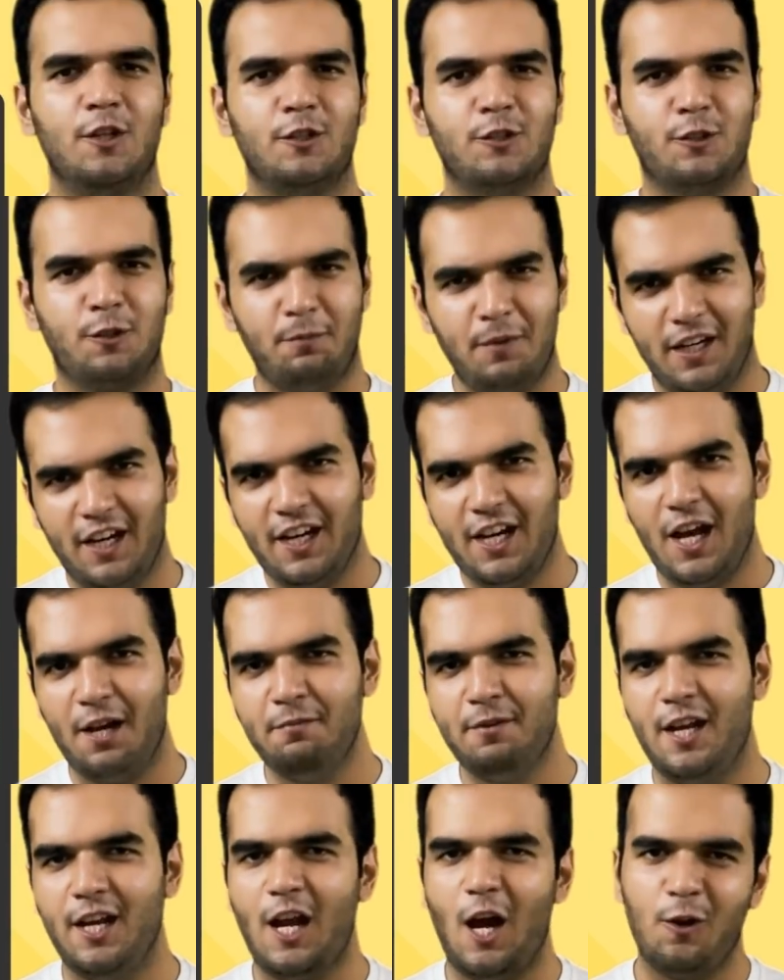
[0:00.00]
सो so, मेरा
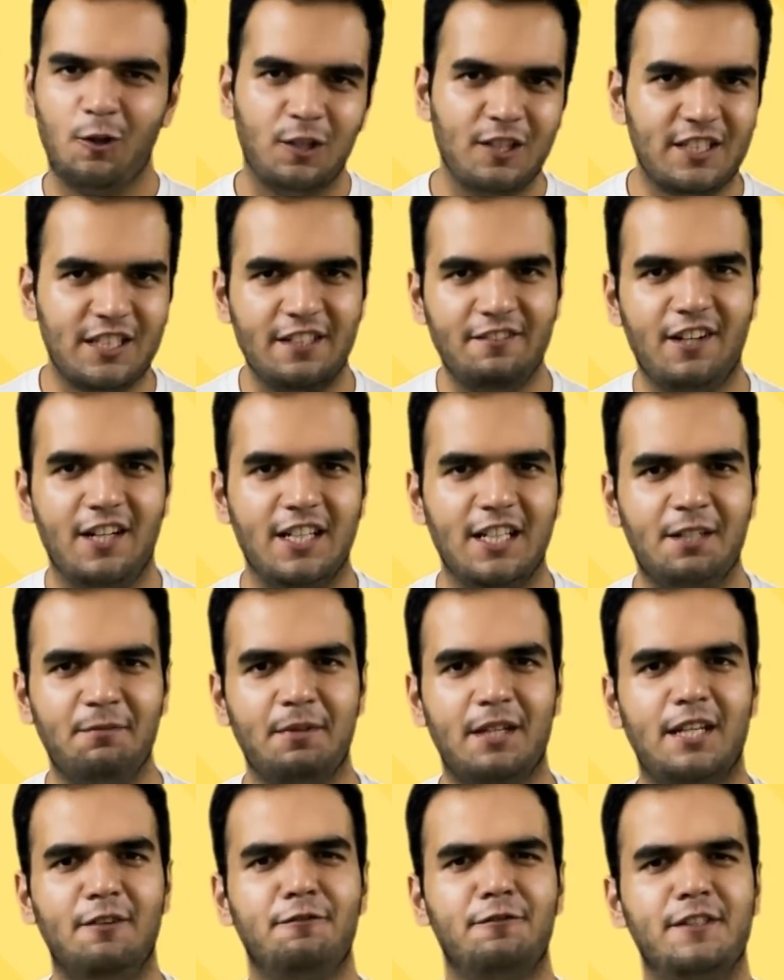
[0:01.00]
नाम है राहुल जेवानी
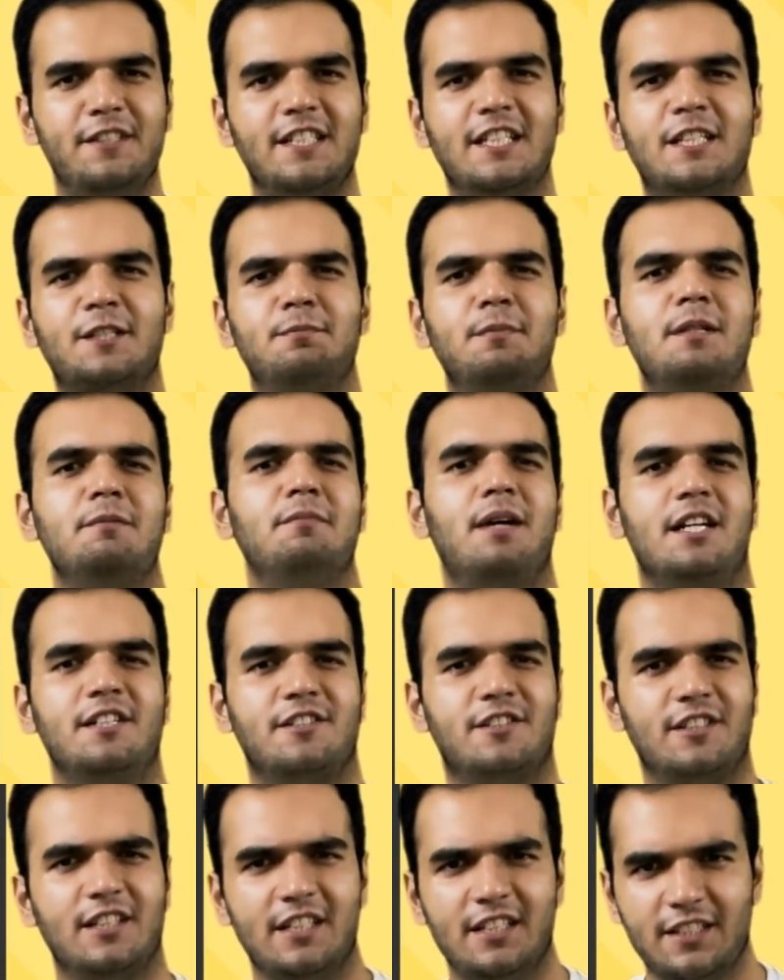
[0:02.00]
मैंने फिजिक्स में
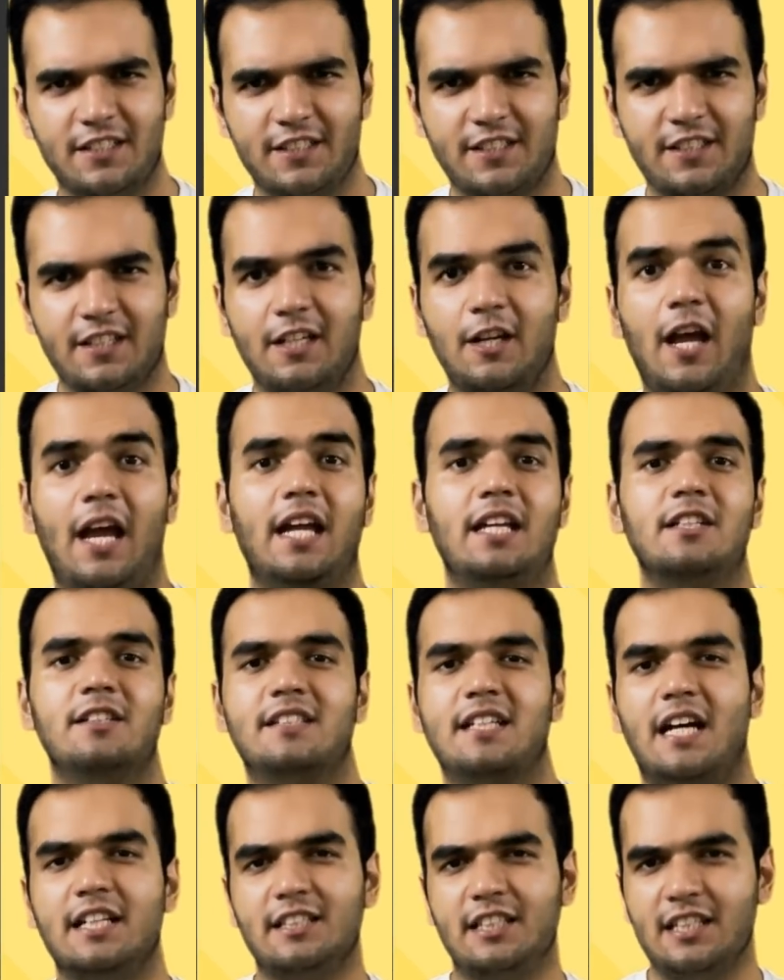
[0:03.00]
मास्टर्स एंड
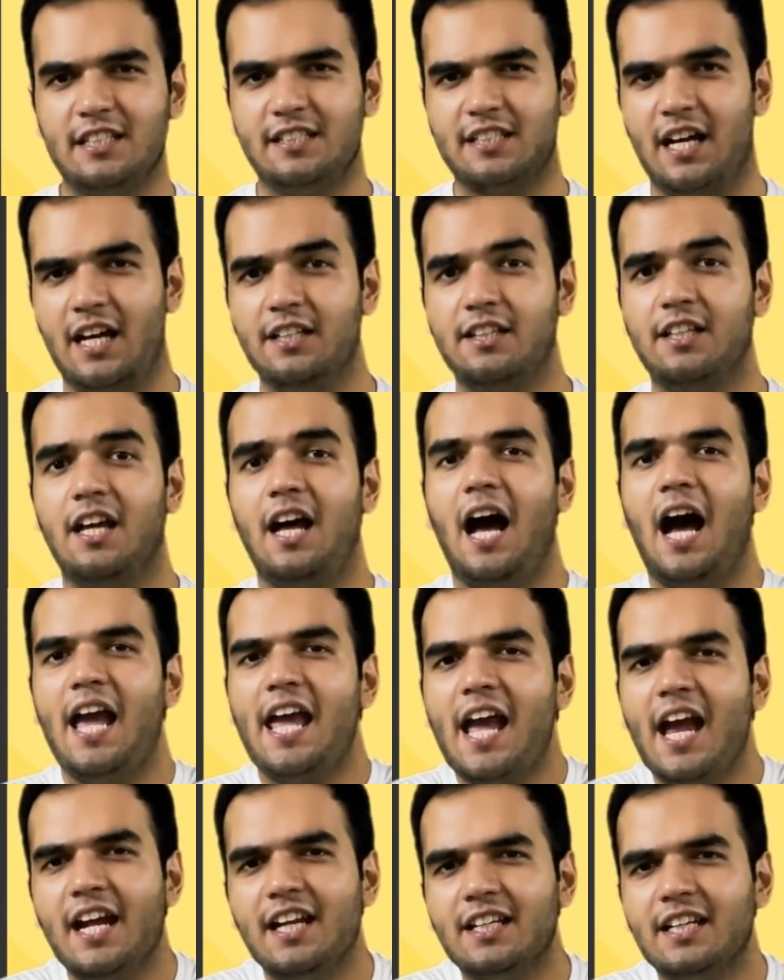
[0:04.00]
साथ ही साथ
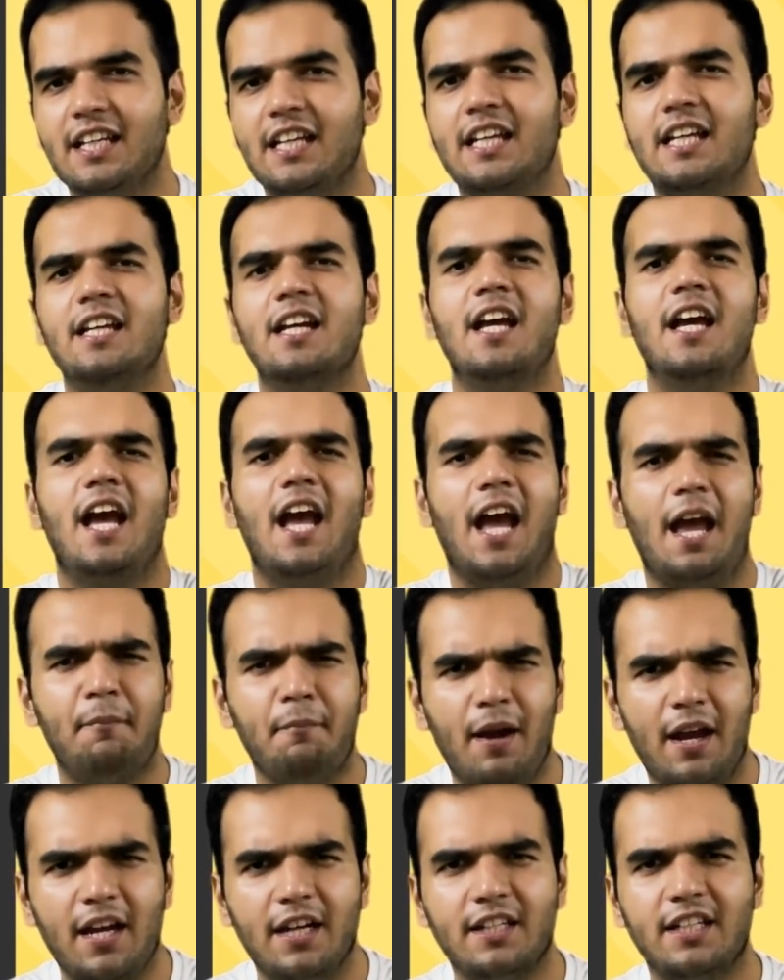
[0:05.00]
आईआईटी
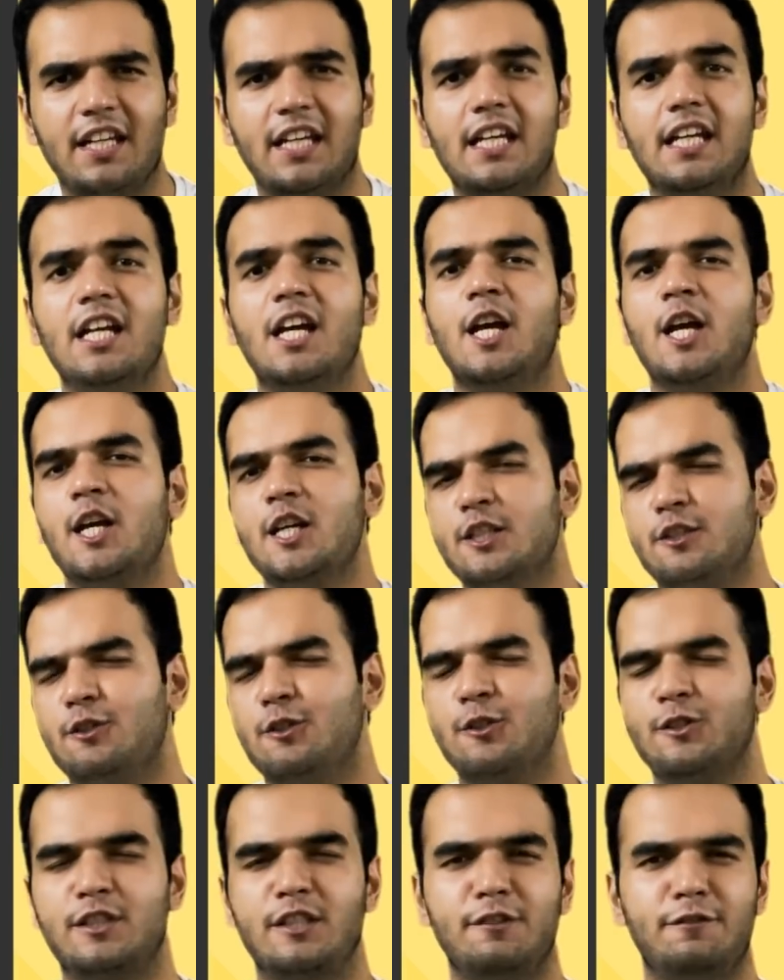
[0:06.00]
एम
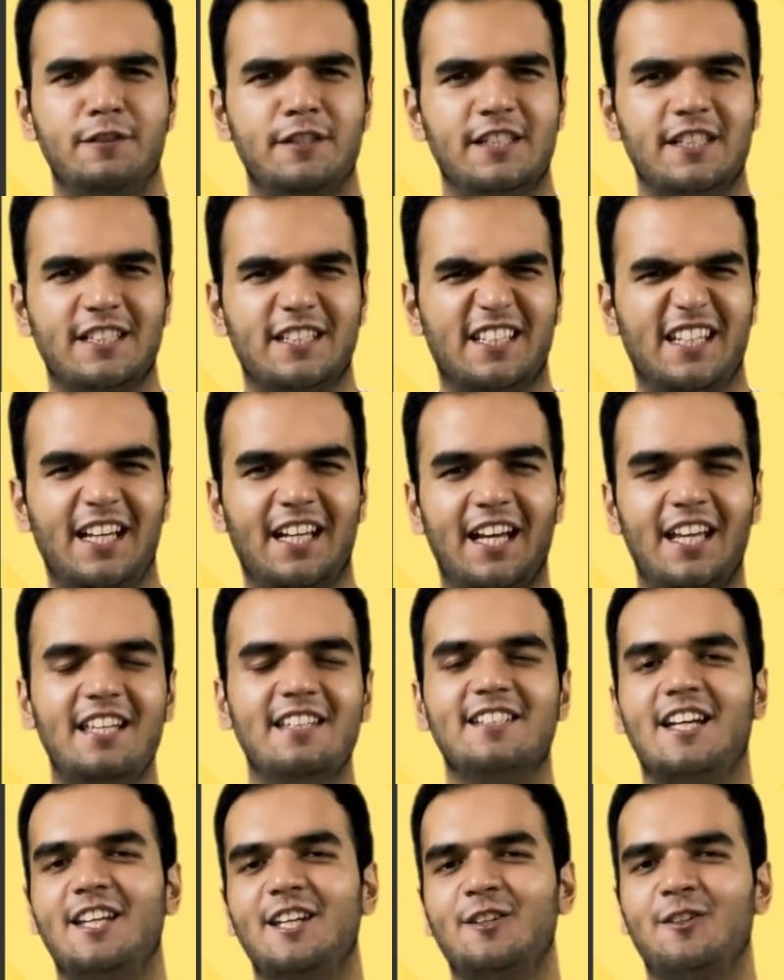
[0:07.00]
इसरो से फिजिक्स के कई
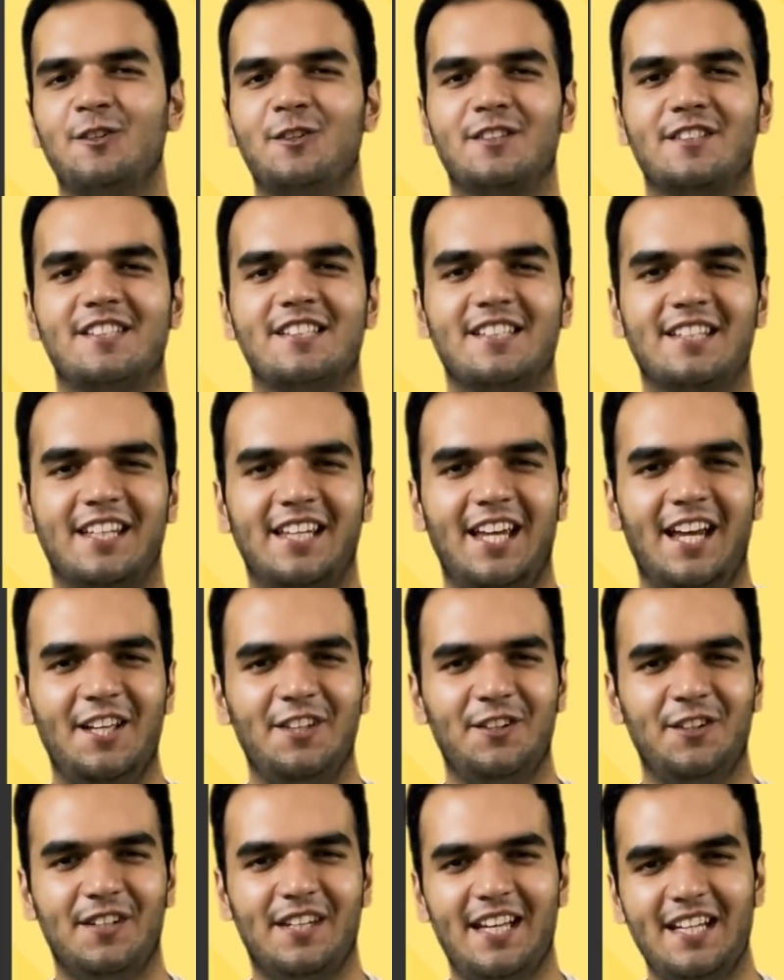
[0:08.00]
सारे कोर्सेज किए
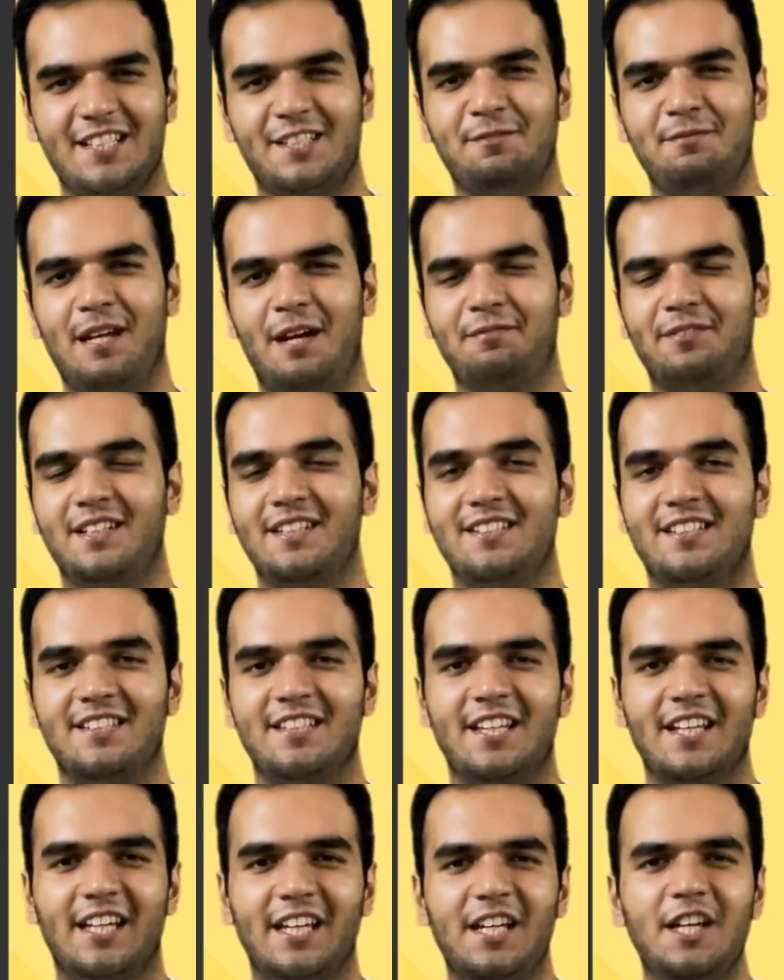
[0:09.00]
हैं तो यस मैं आपकी
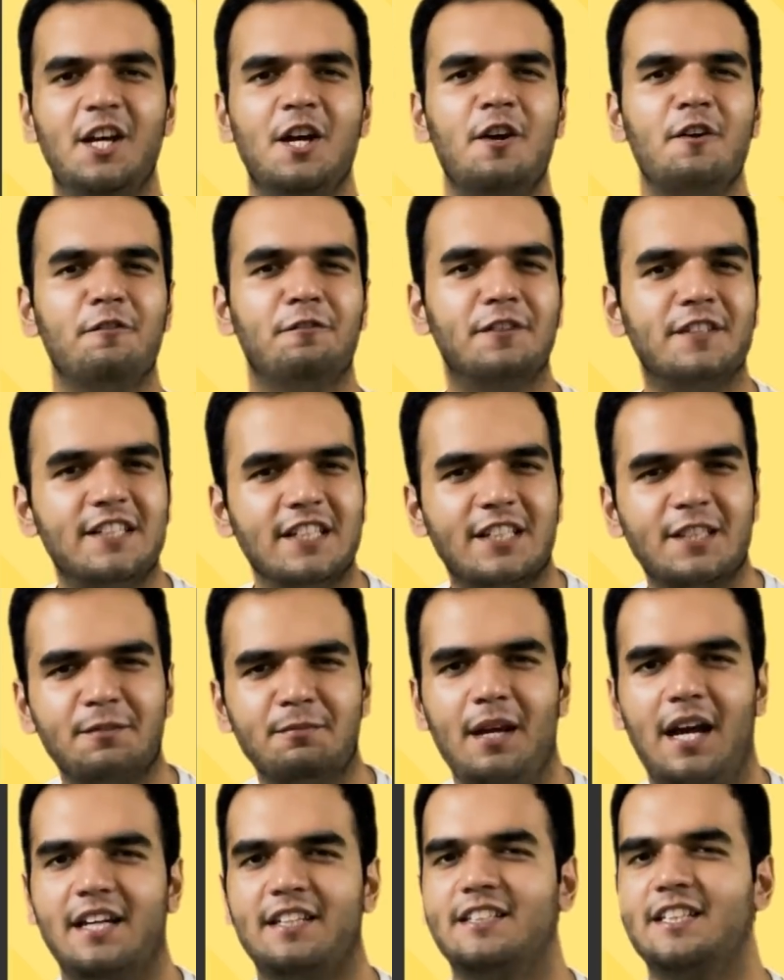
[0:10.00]
ज़िंदगी फिजिक्स
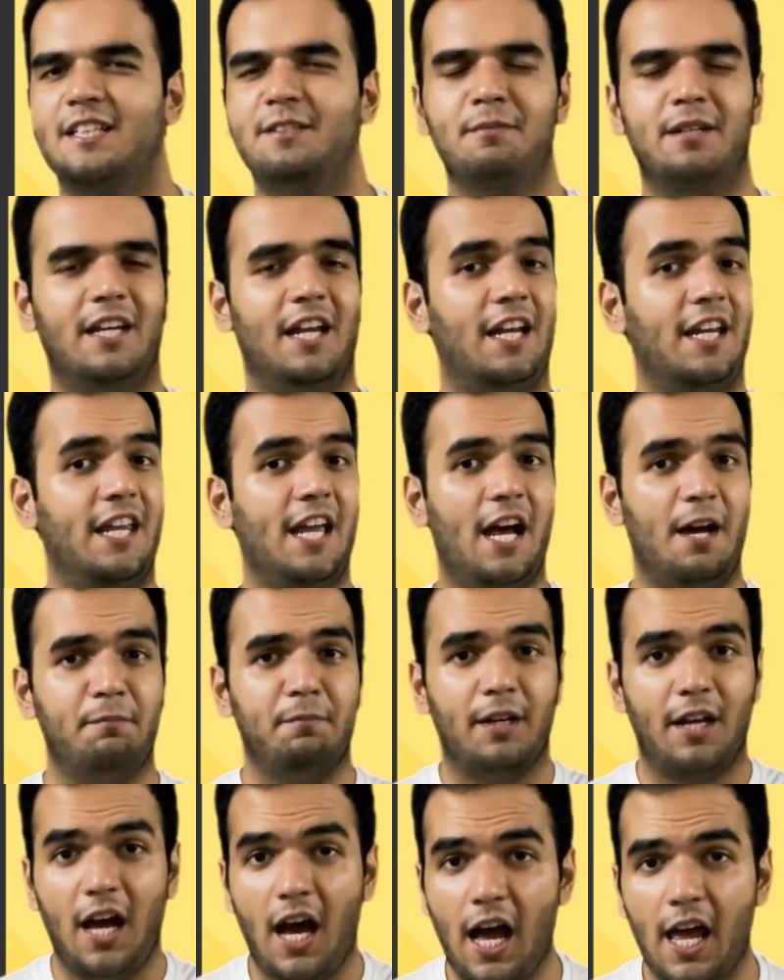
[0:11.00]
में आसान बनाने यहाँ
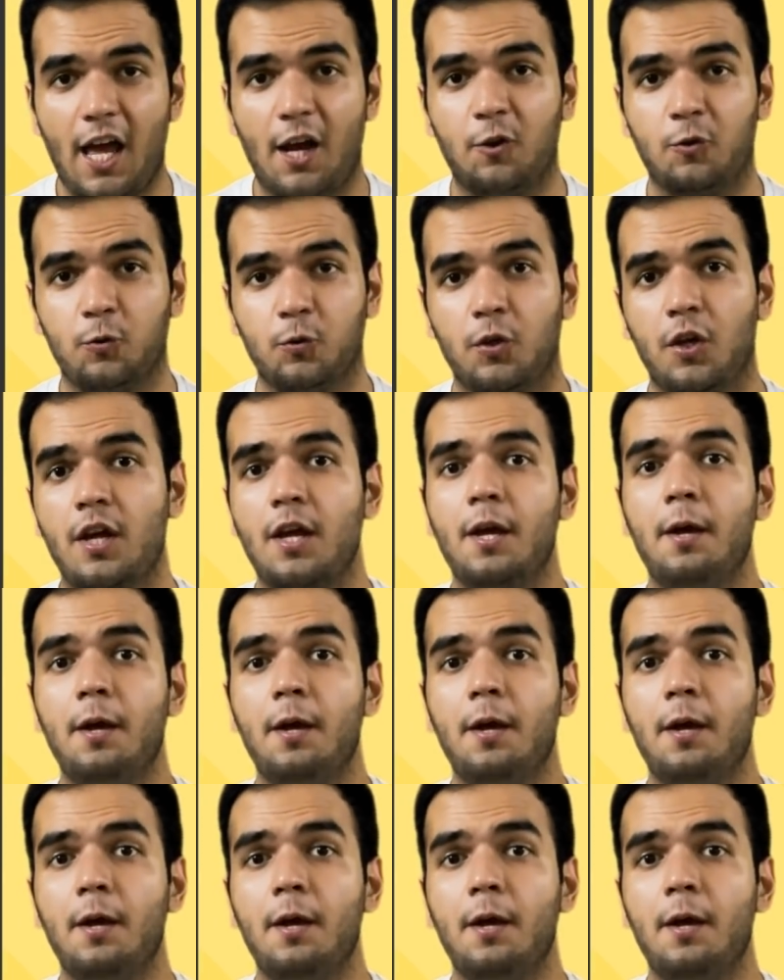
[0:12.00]
पर आया हूँ